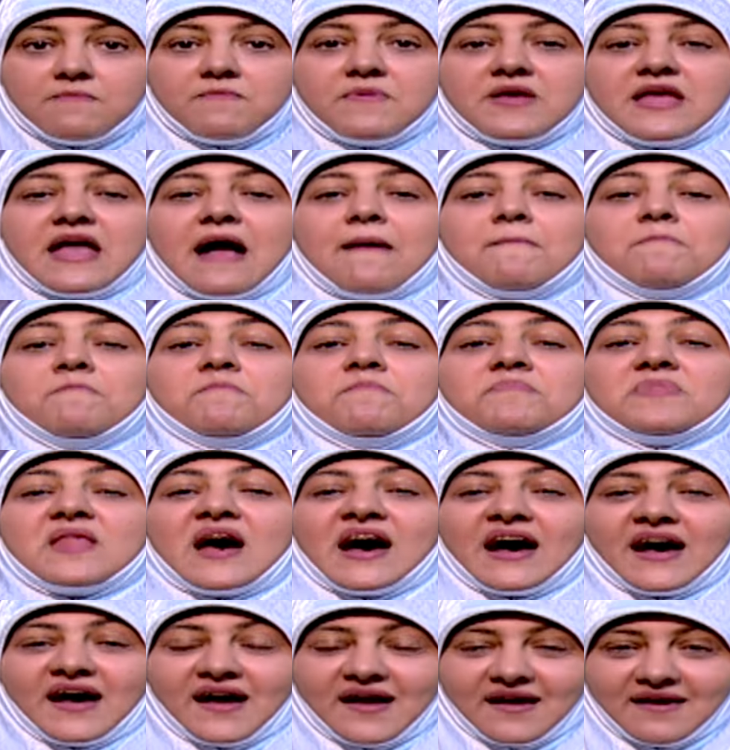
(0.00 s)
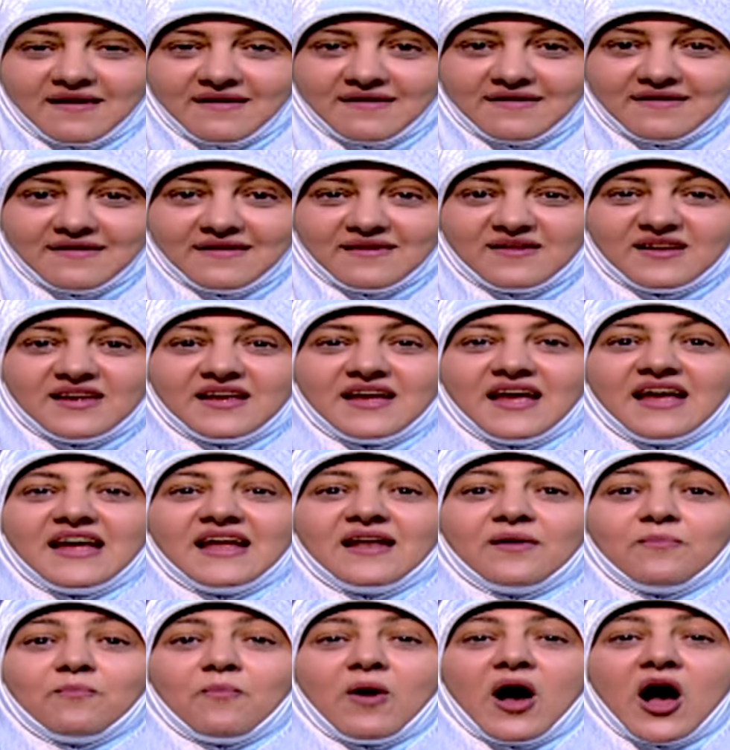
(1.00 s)
بيمنع
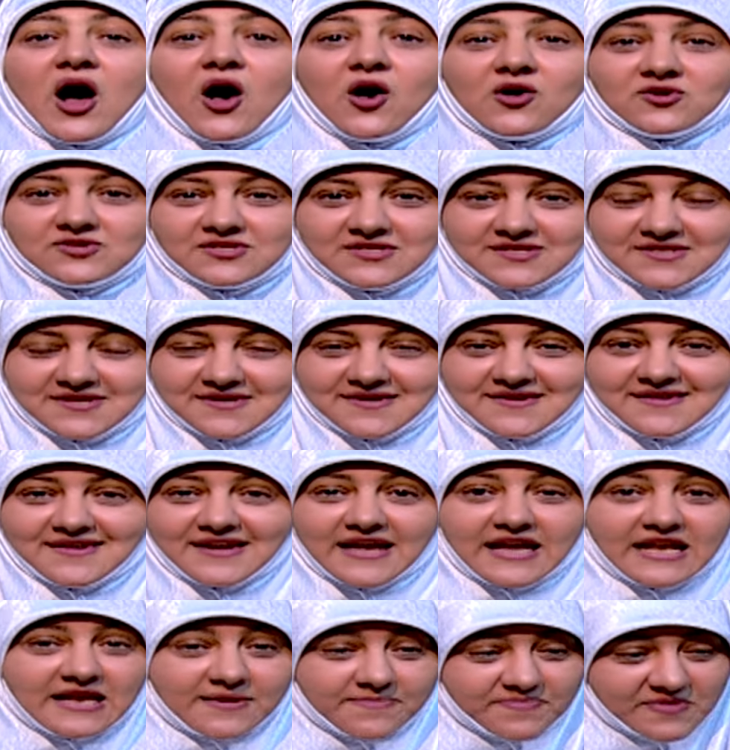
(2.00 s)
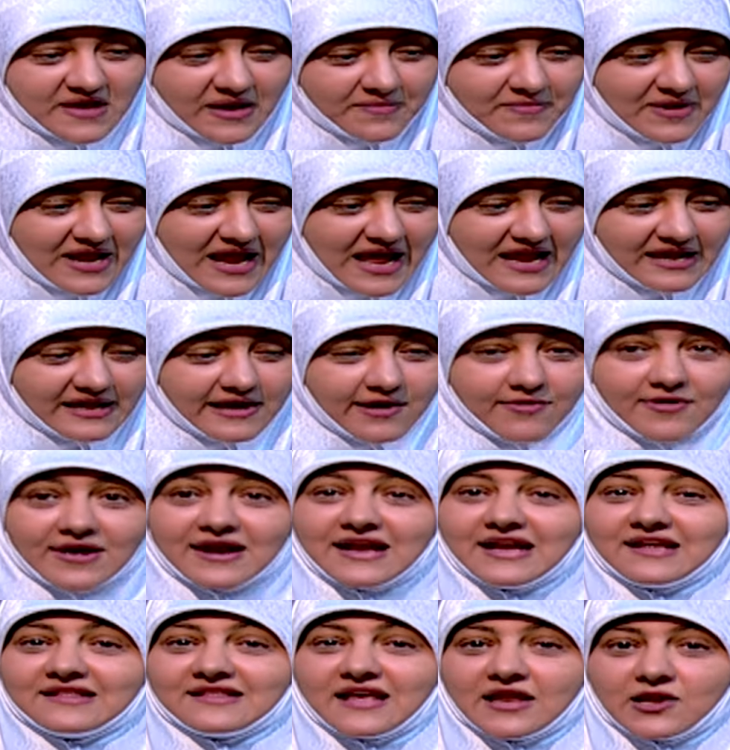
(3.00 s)
المعاصي اللي بتعملها
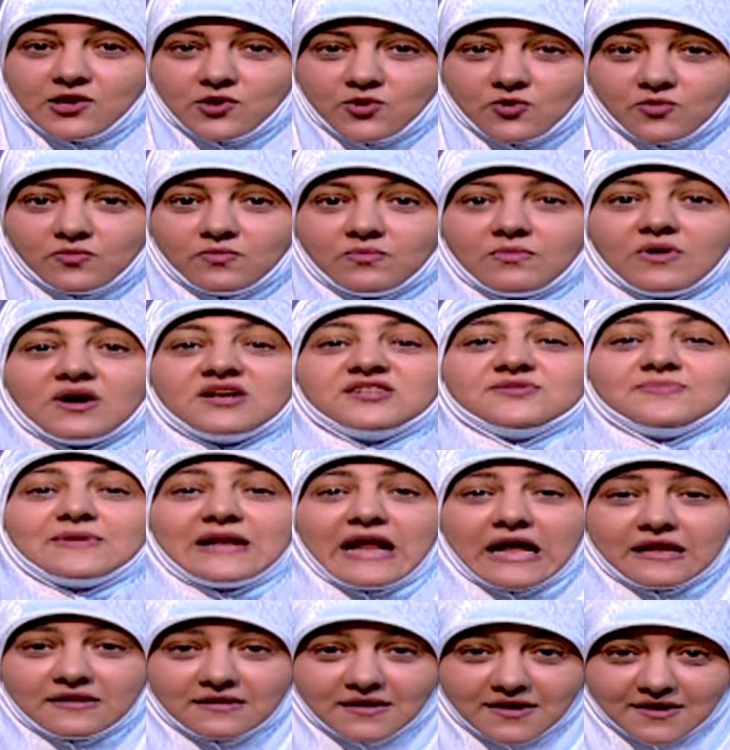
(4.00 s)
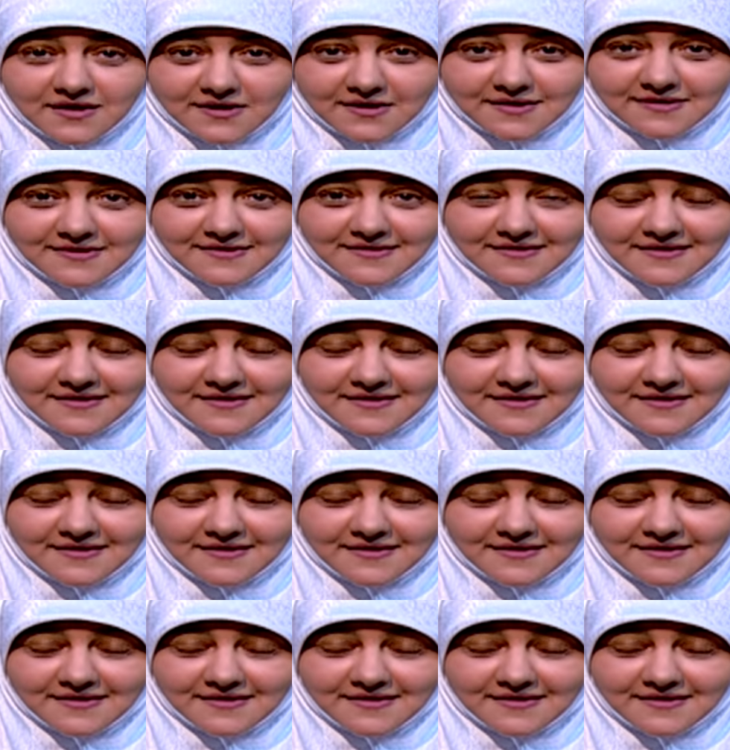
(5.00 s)
الجوارح تاني يوم غصب عنك